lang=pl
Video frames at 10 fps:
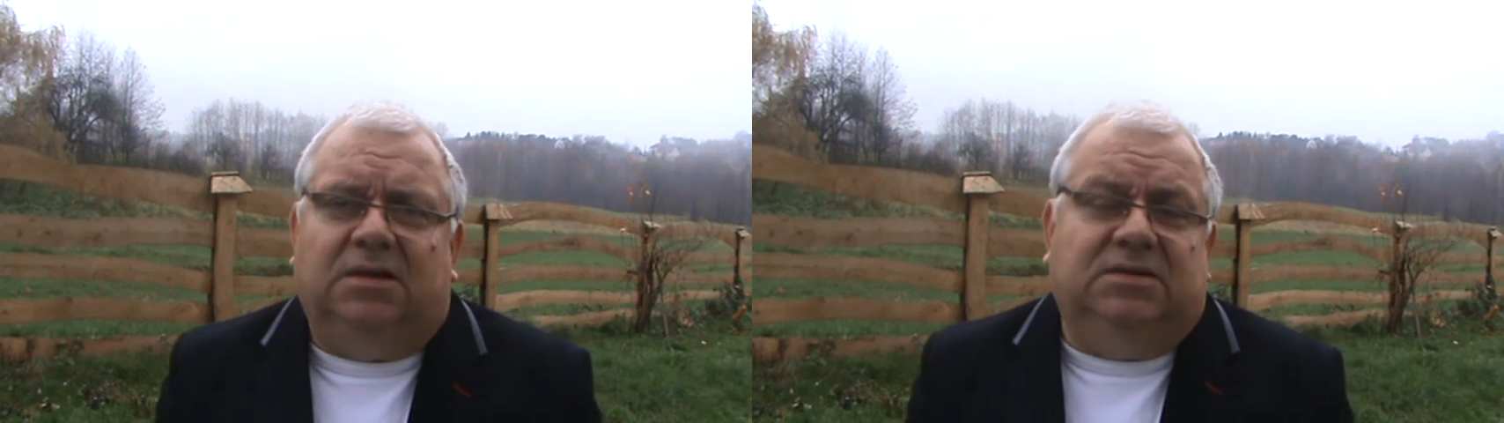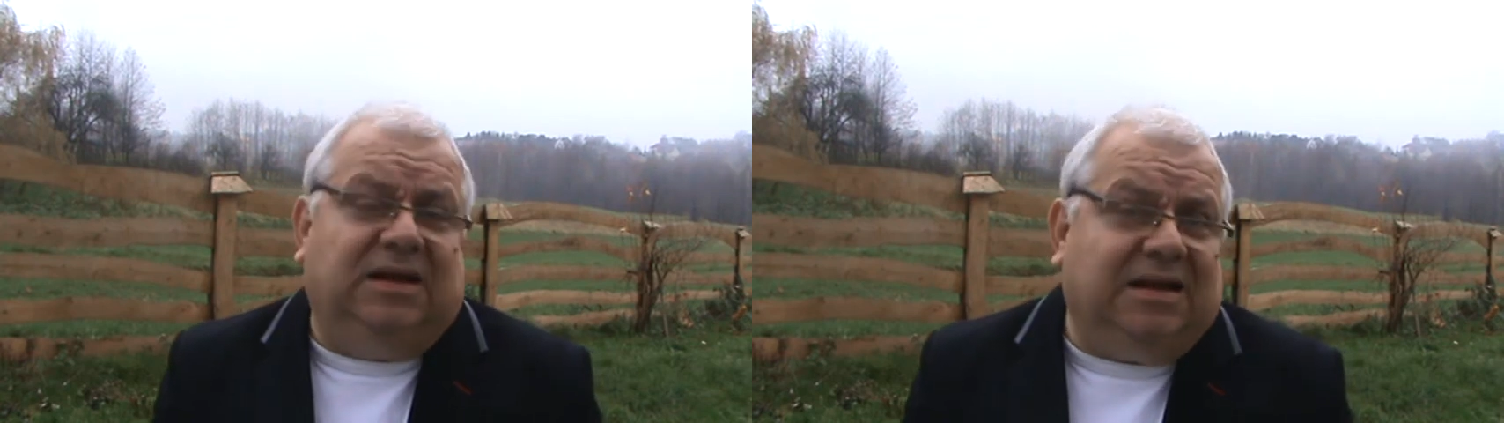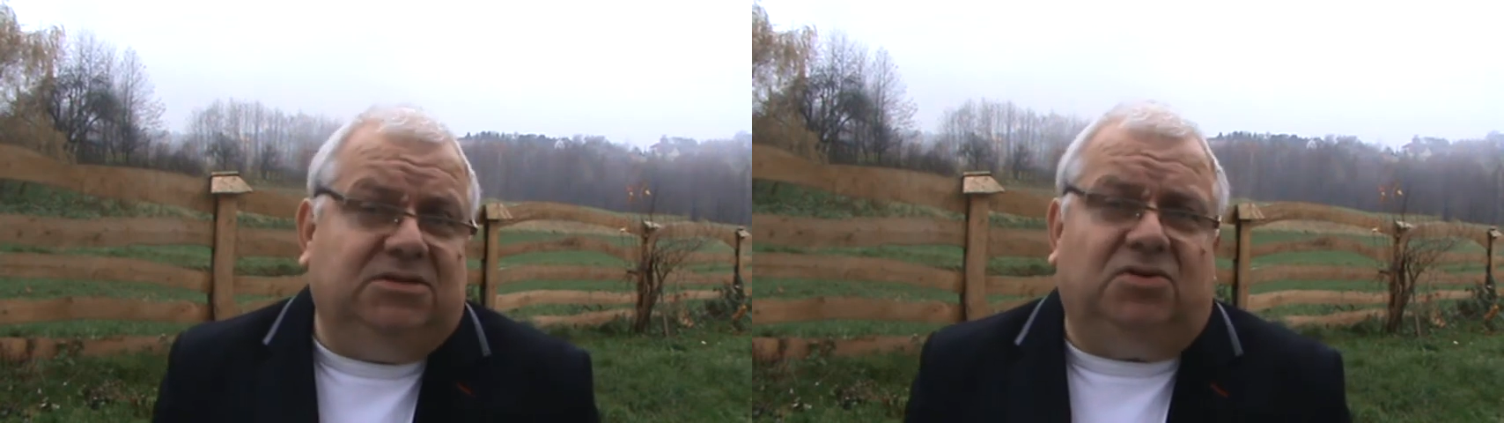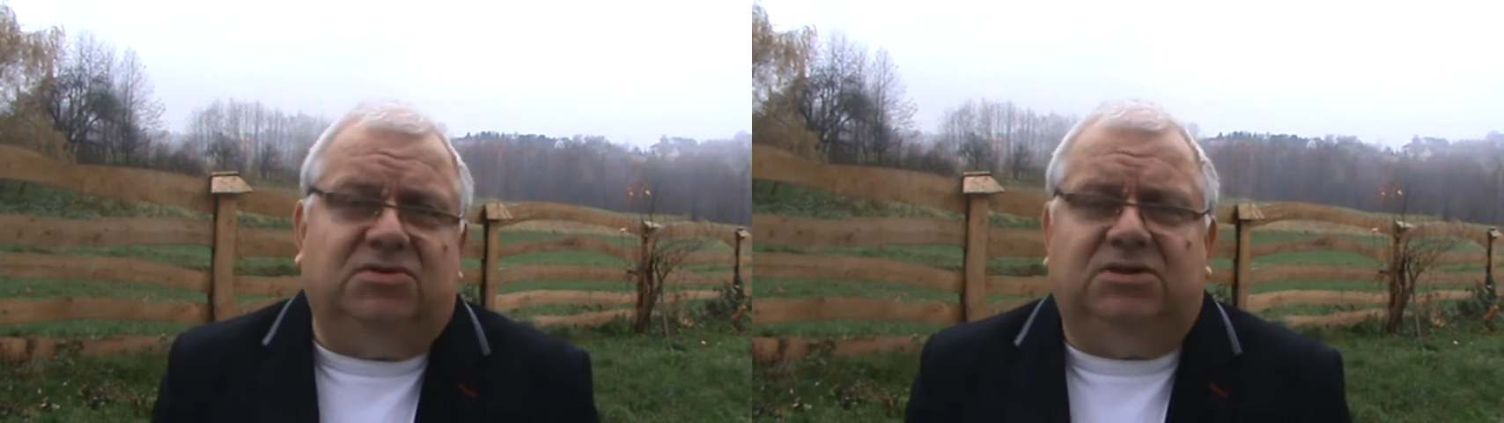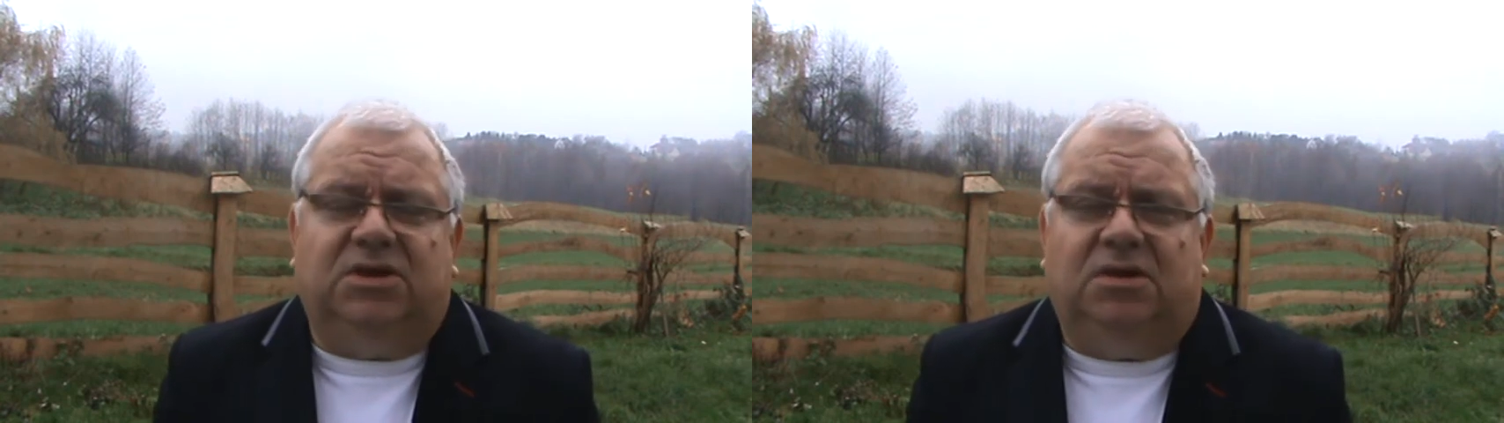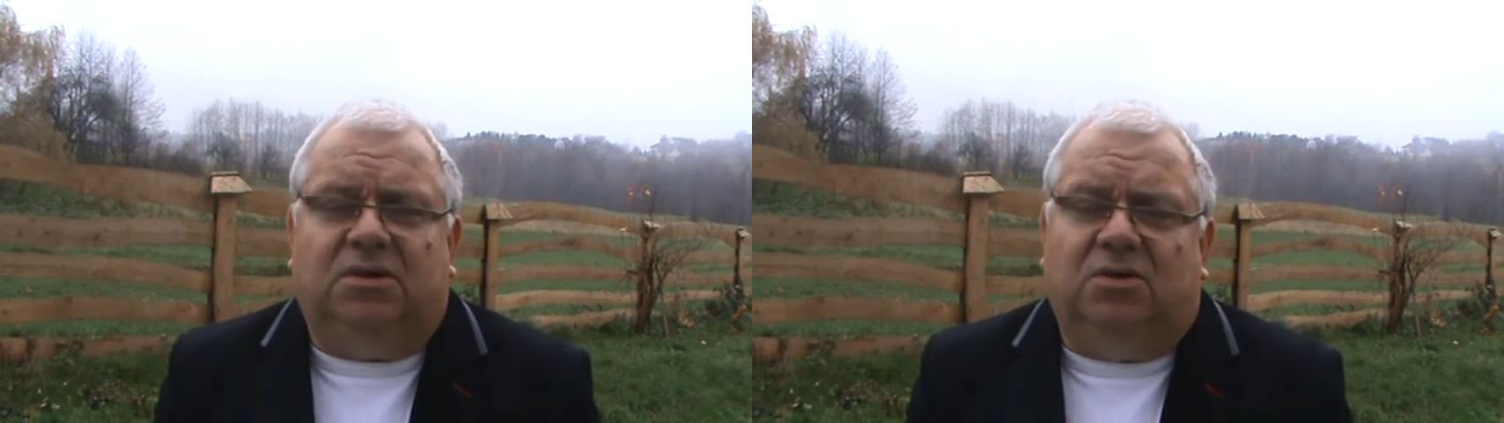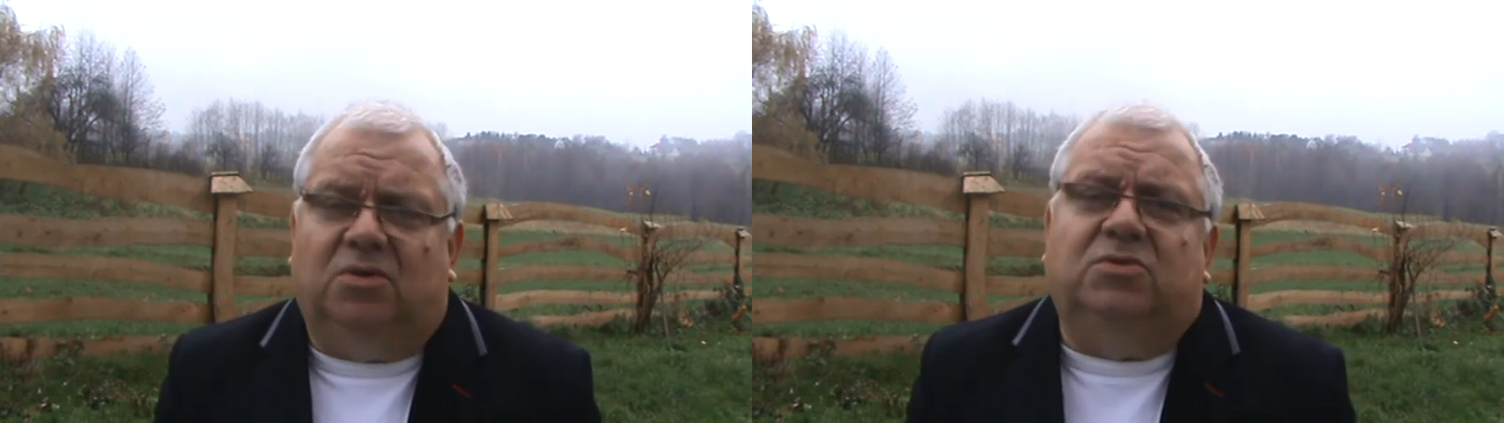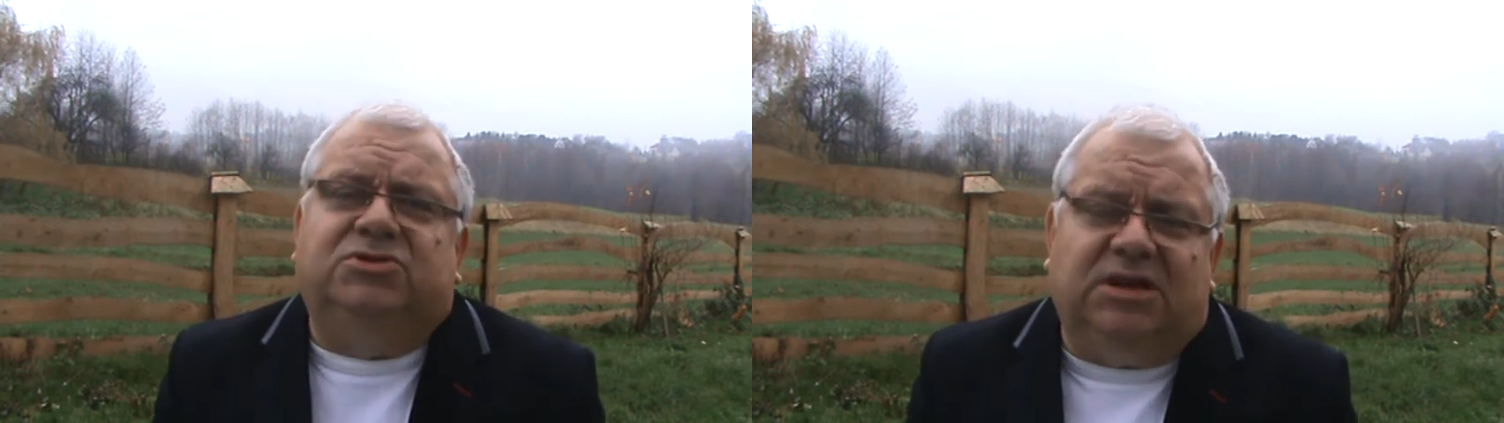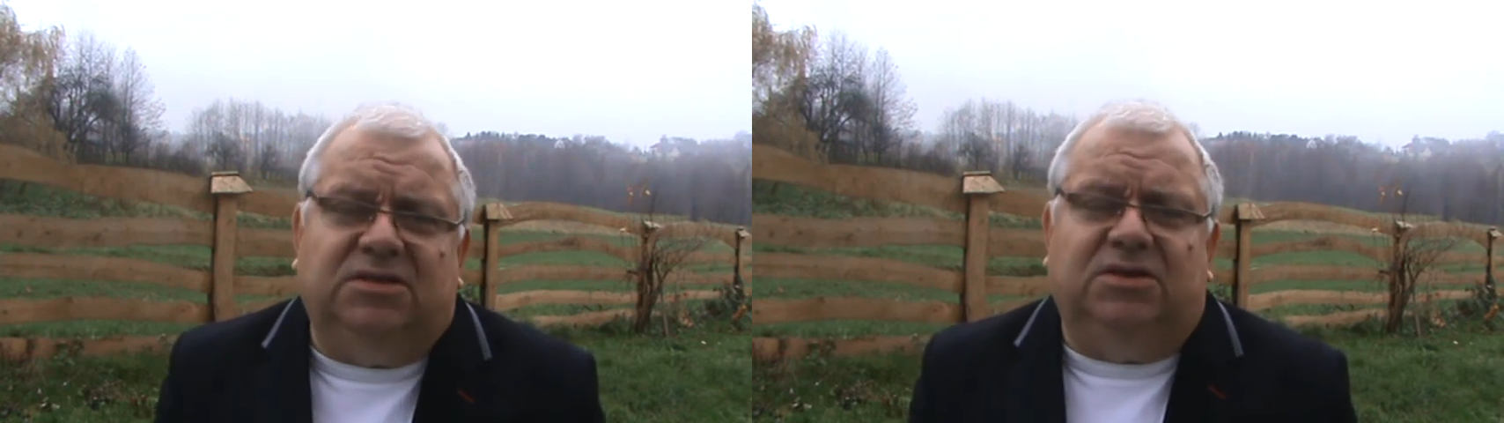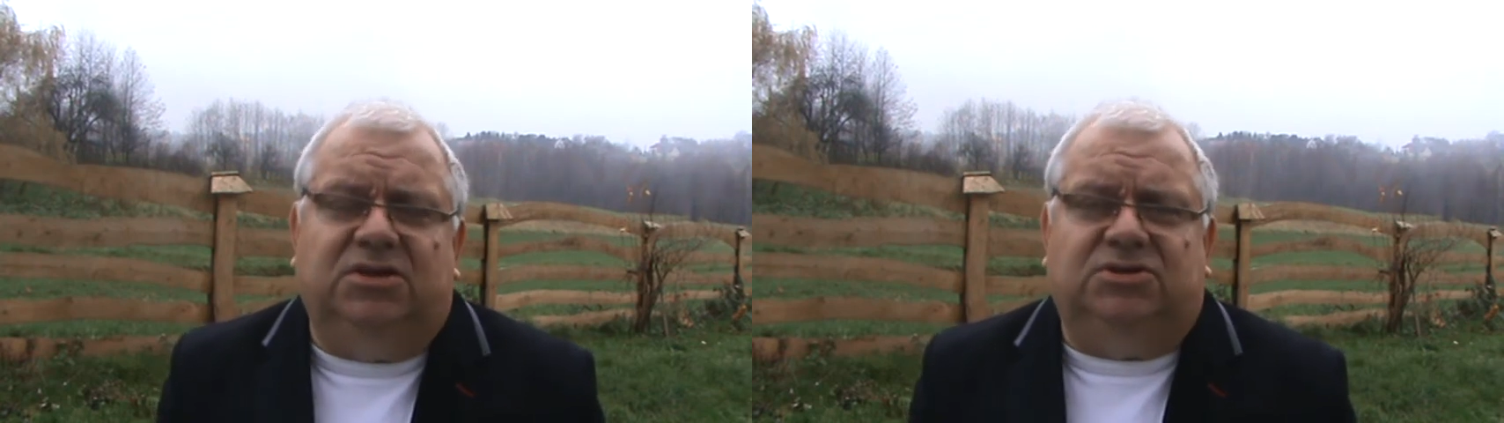dyrektorskich,
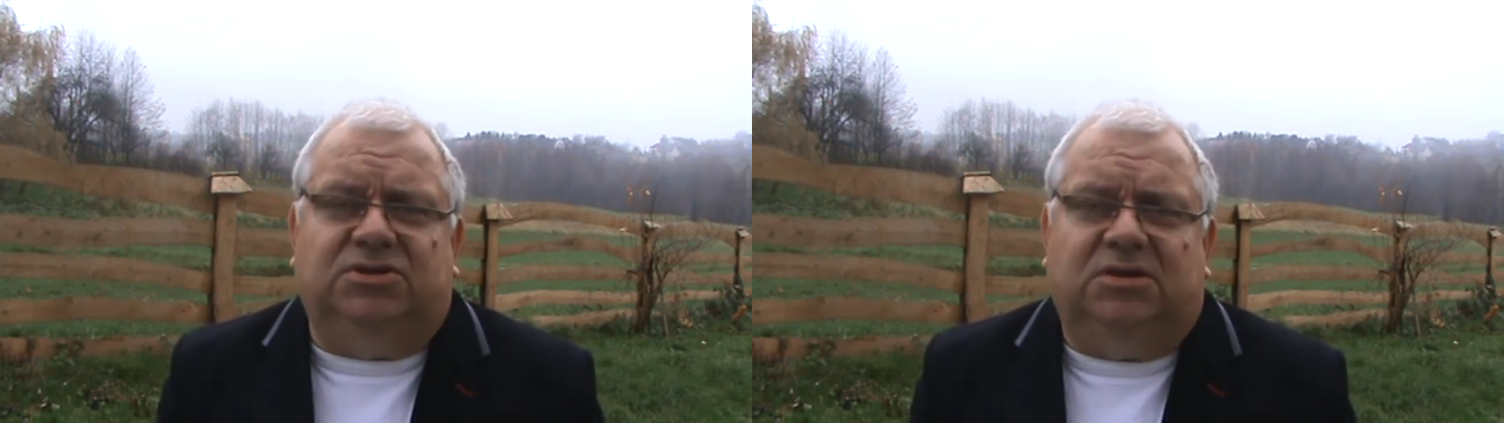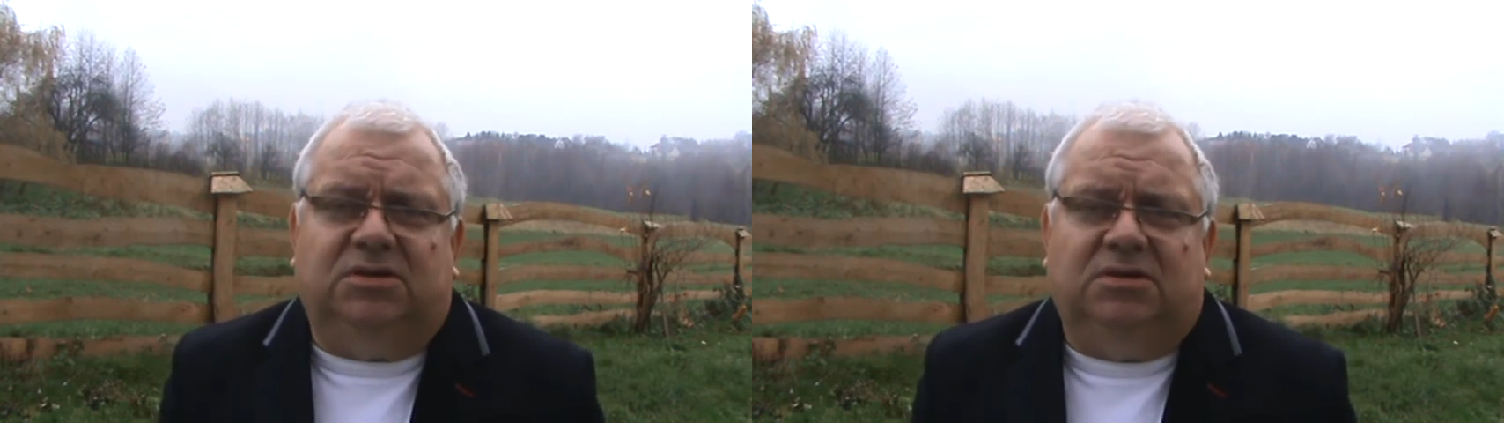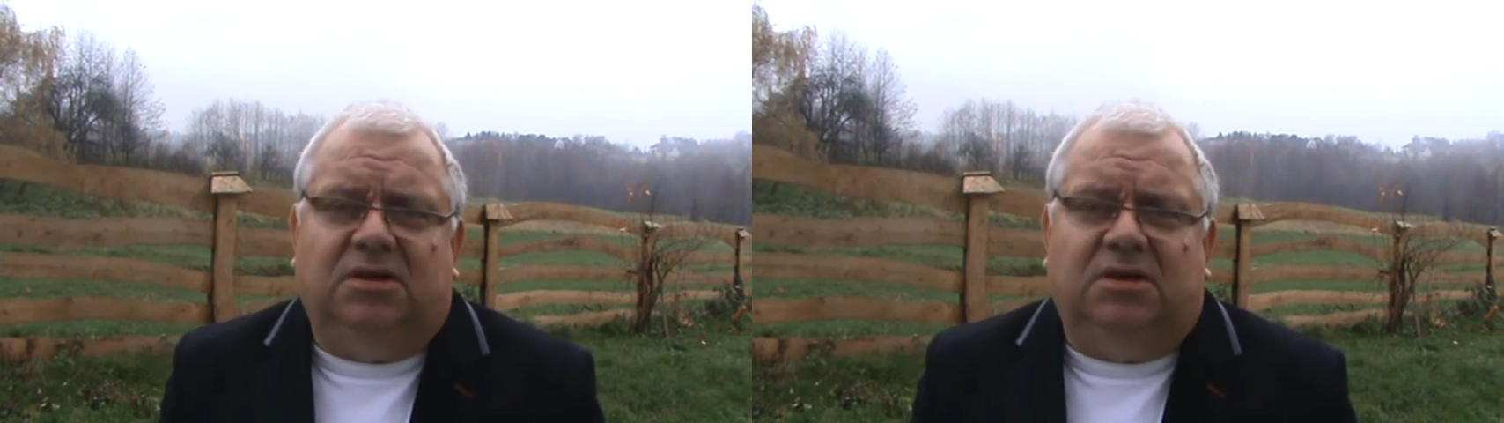urzędniczych.